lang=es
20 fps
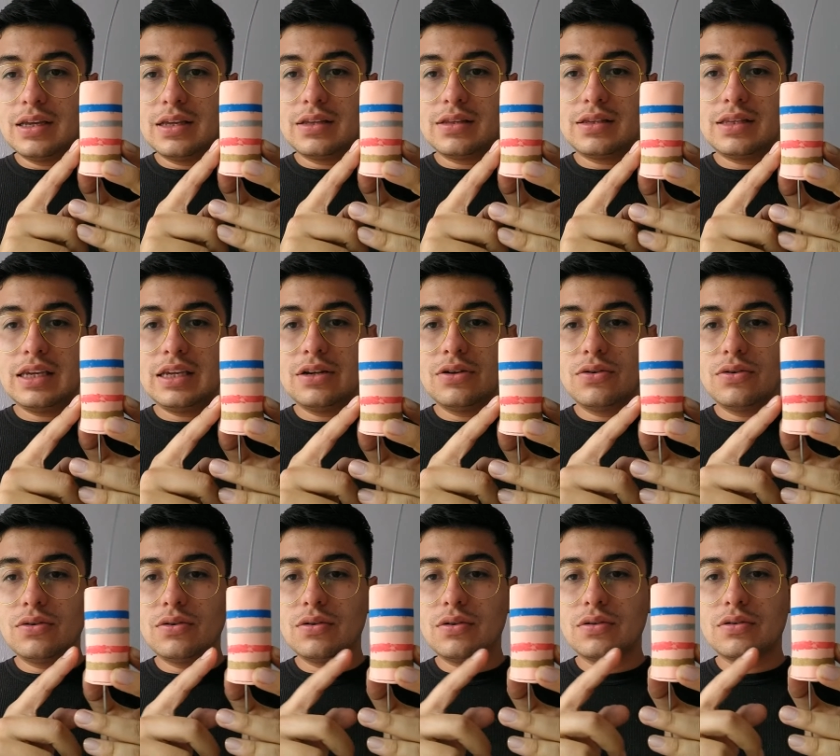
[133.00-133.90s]

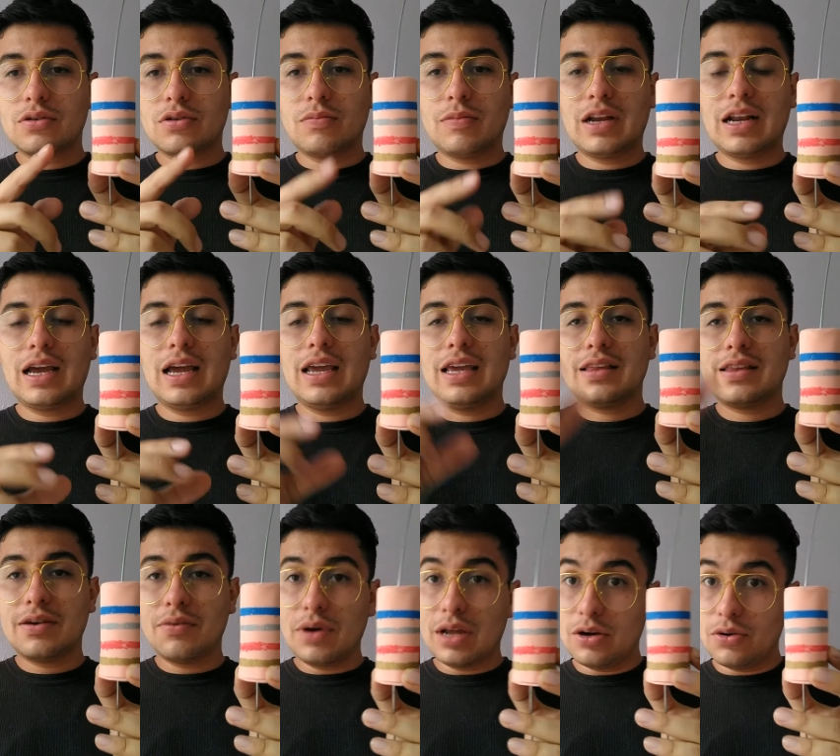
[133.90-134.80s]
sino tomará
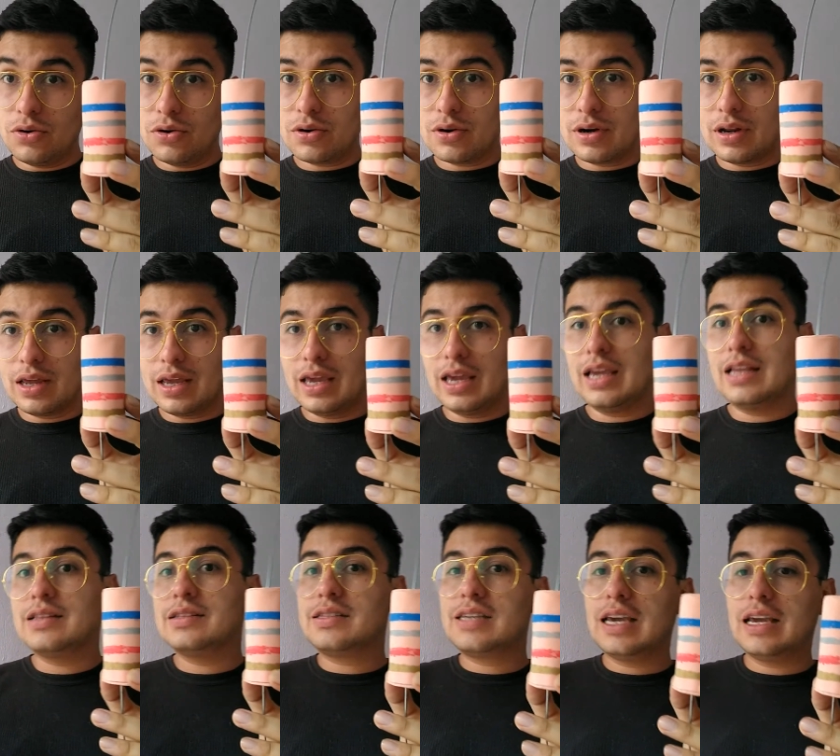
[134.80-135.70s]
ese valor
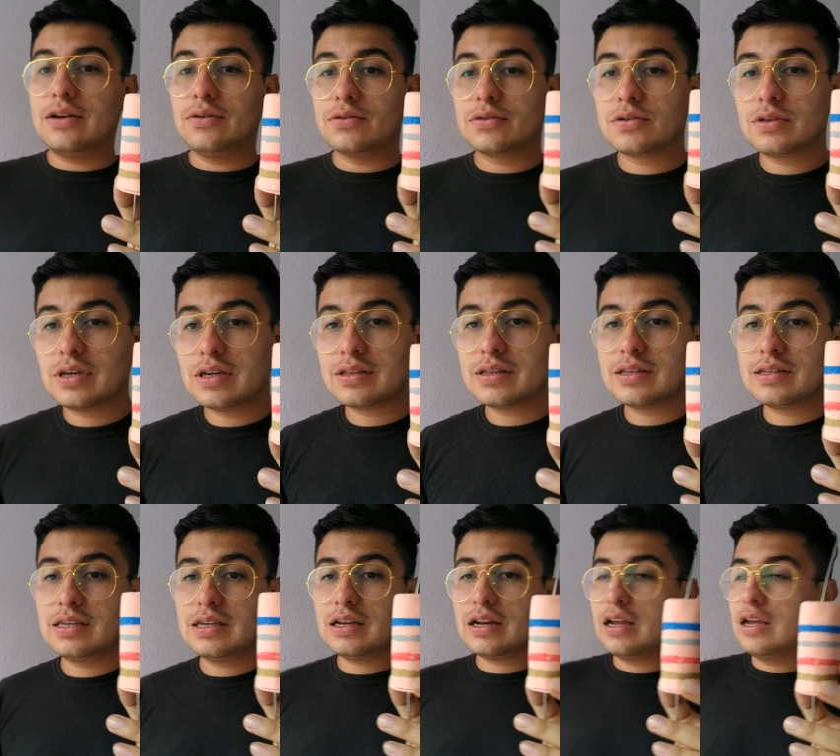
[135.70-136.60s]
en ceros, es
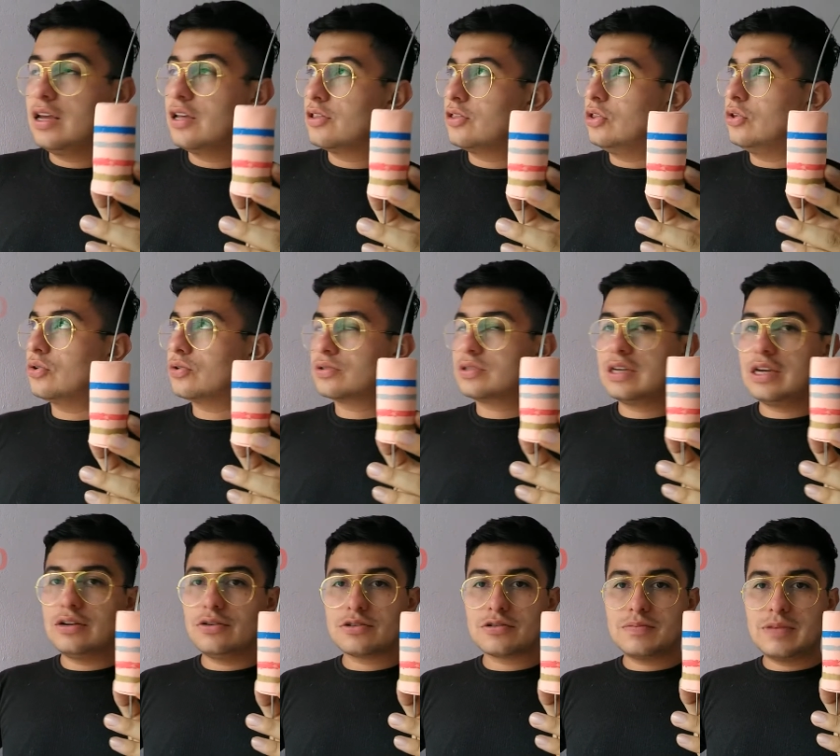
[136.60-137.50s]
decir, dos
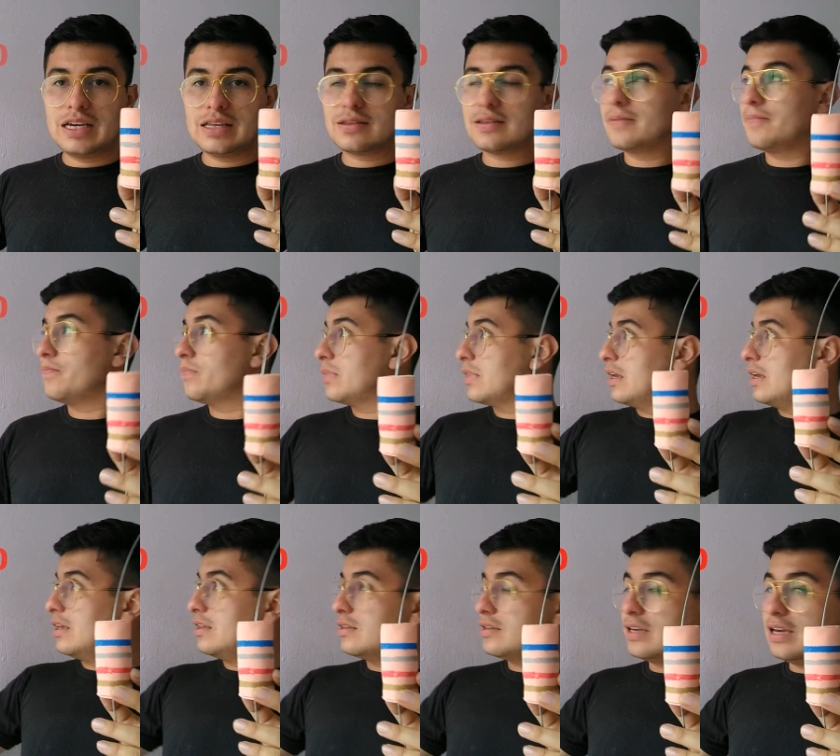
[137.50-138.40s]
ceros más,
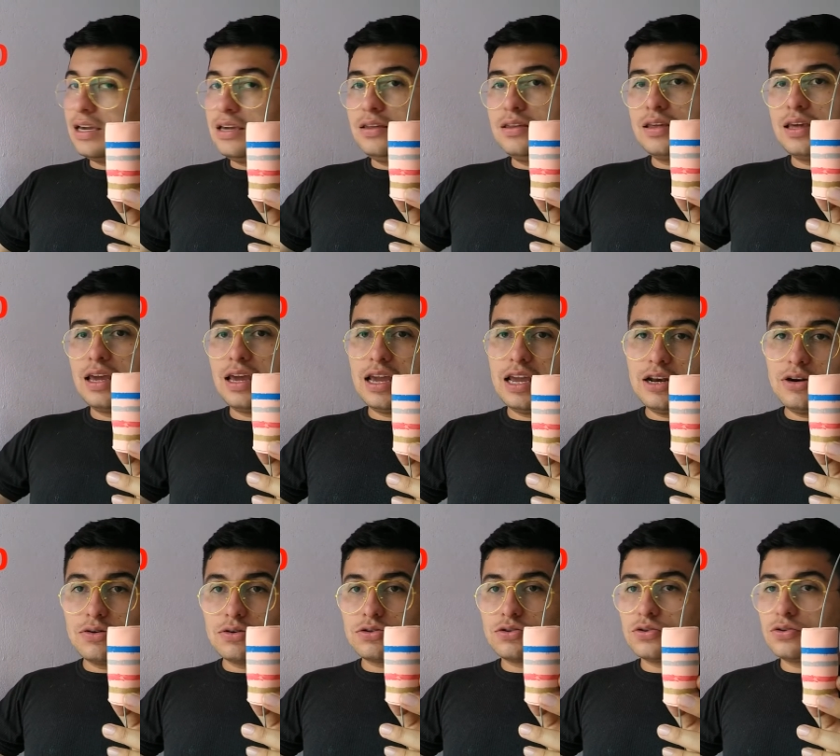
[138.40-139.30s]
el 6, el
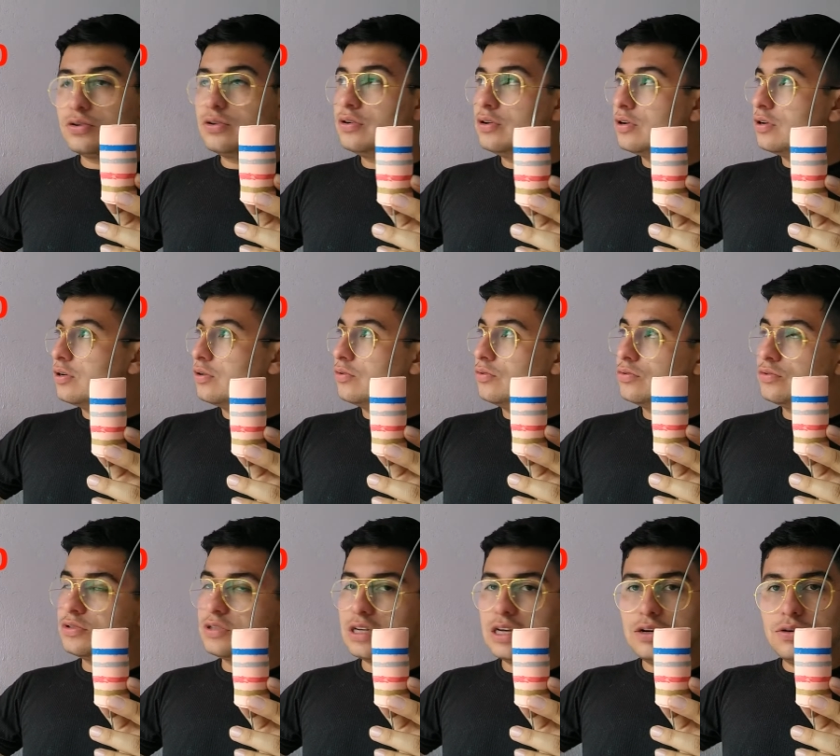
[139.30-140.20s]
8,
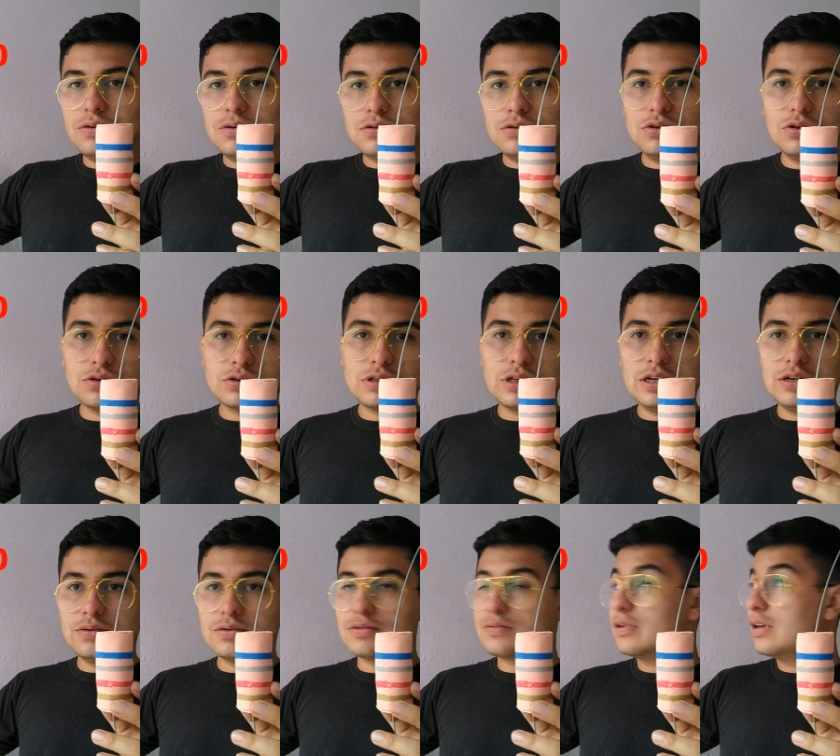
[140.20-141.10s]
un 0, dos
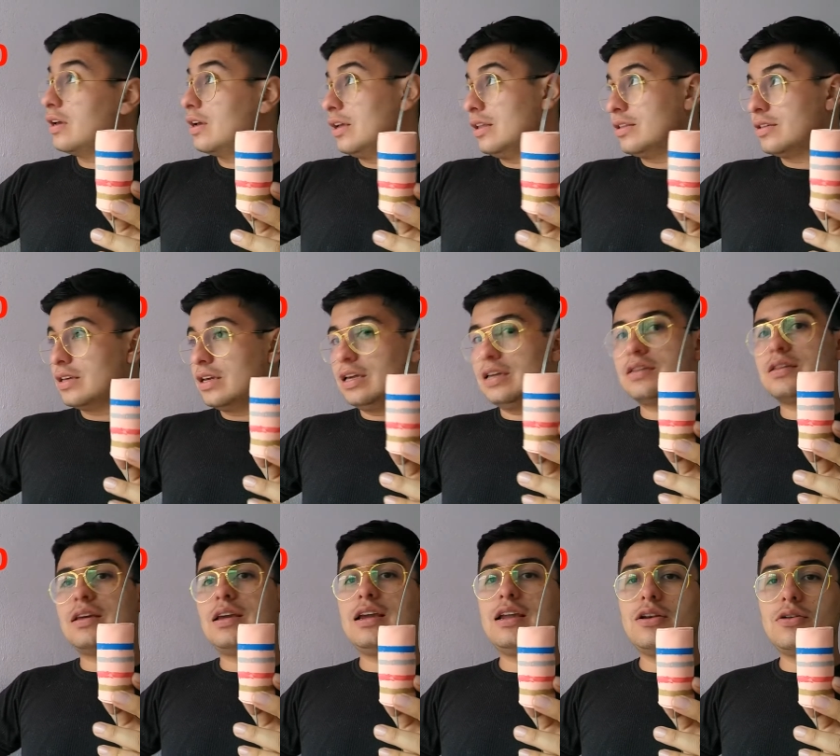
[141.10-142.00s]
ceros el
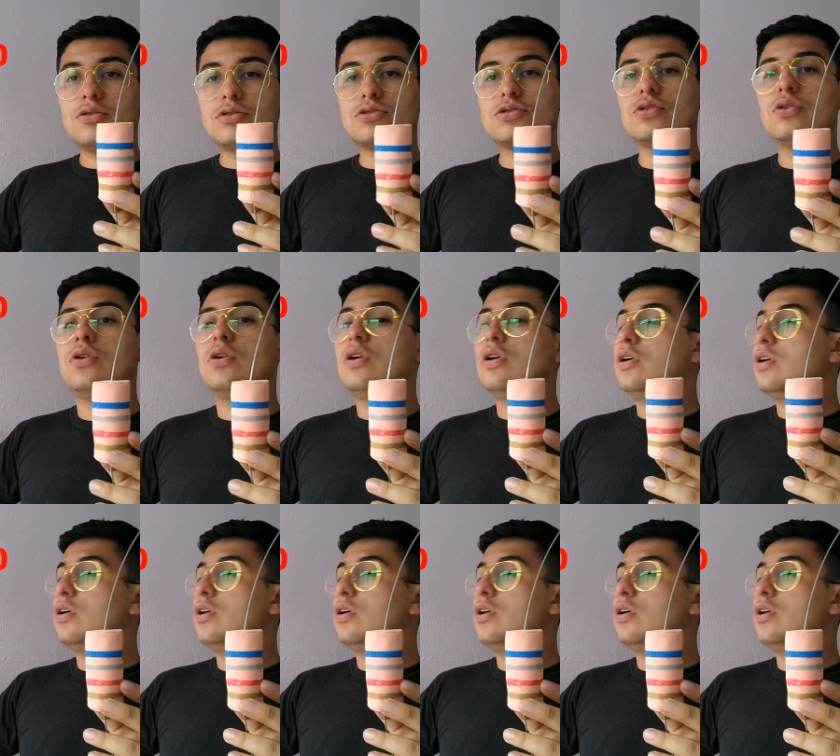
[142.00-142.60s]
6, el 8,